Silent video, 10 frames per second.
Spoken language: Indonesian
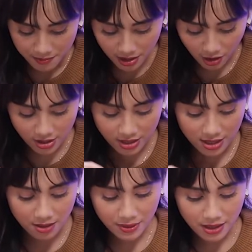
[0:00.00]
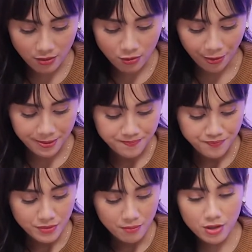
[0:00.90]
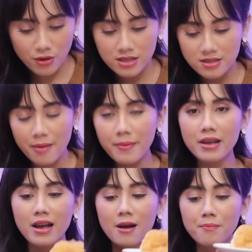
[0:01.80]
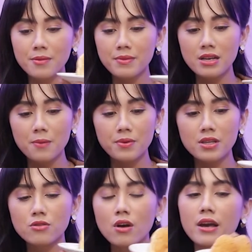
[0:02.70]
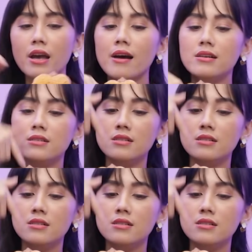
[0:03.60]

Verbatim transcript: Milo oh, ini dia depan aku. Bentukannya sama ya, hampir mirip gitu kayak